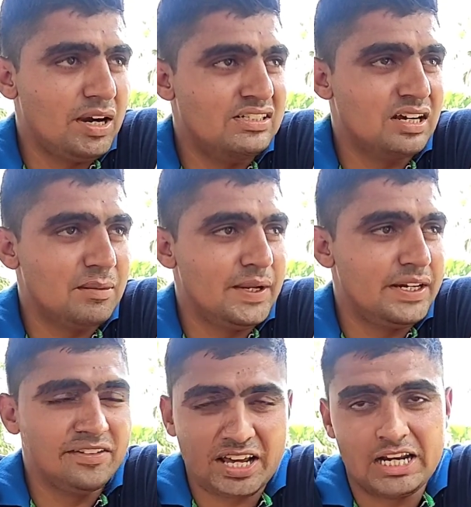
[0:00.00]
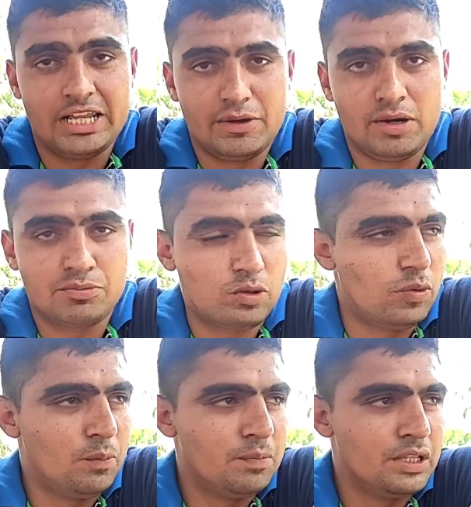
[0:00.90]
भाई साहब है नज़ारे ले रहे हो आप
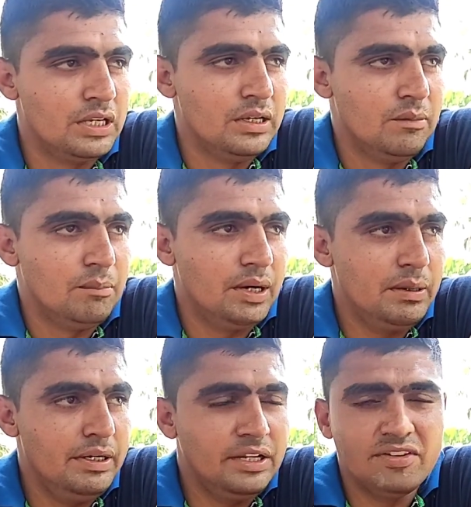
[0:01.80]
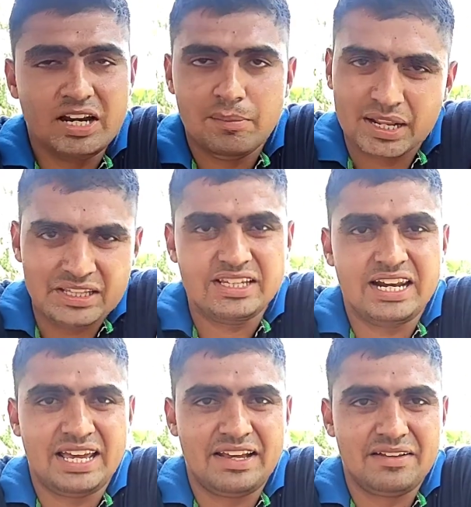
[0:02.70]
तो भाई नज़ारे मेहनत
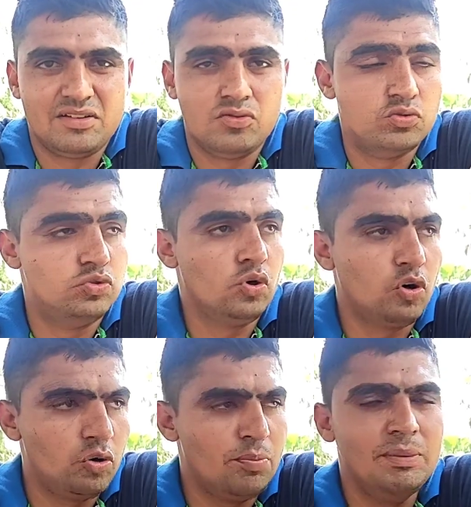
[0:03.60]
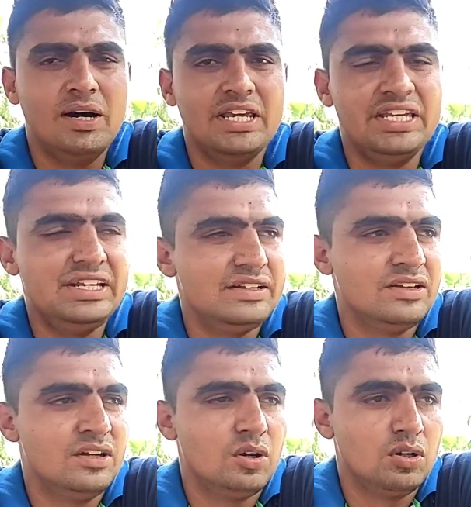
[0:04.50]
कल है जो भी भाई
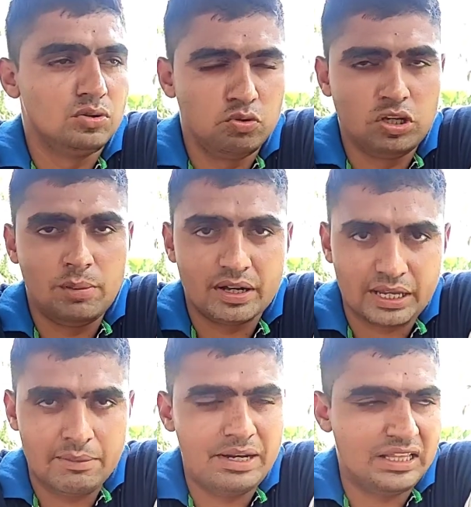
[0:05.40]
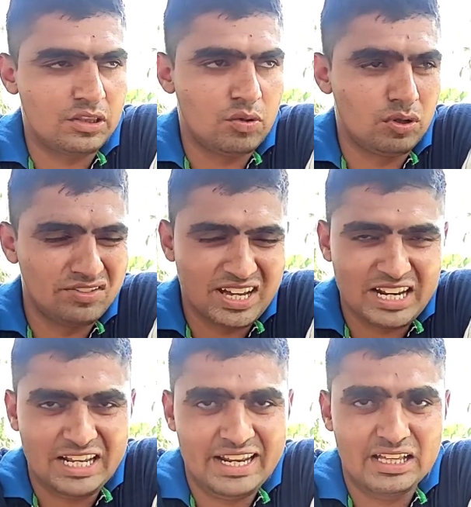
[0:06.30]
दुनिया में कहीं भी रहता हूँ
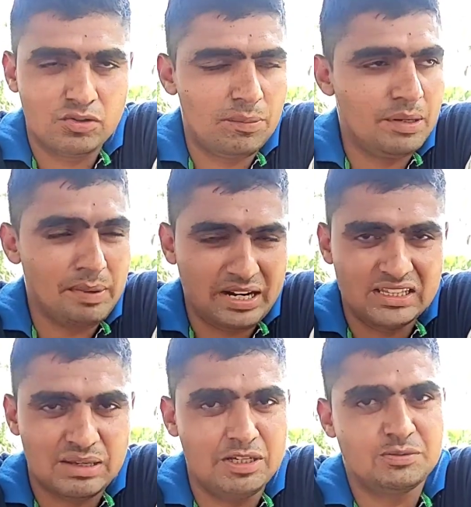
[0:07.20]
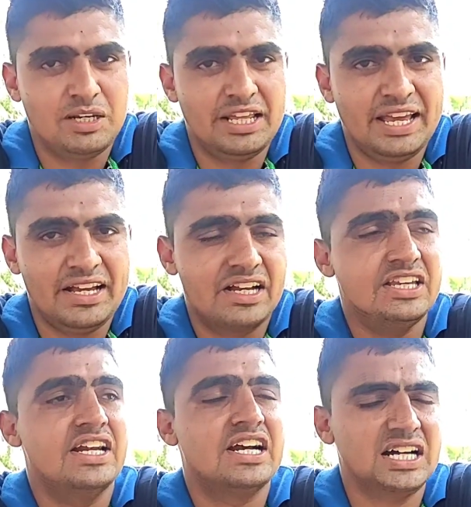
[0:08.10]
नज़ारे ले रहा हूँ तो अपनी मेहनत के बेस पर ले
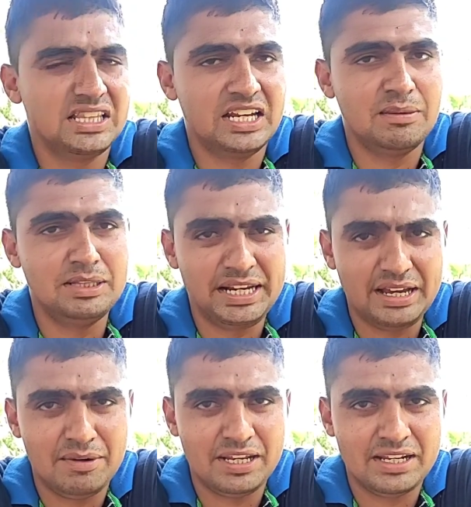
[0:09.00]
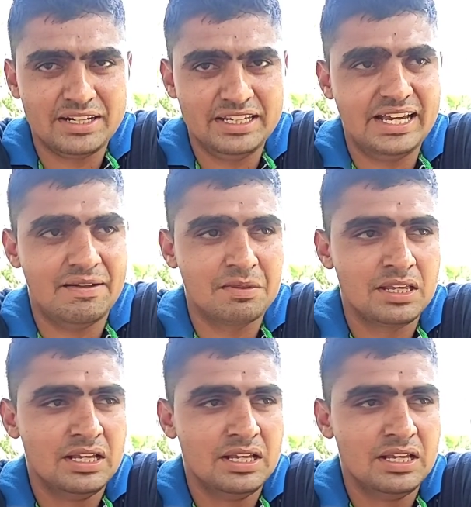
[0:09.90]
रहा है ना ख़ानदानी मिल रहा है भाई ठीक है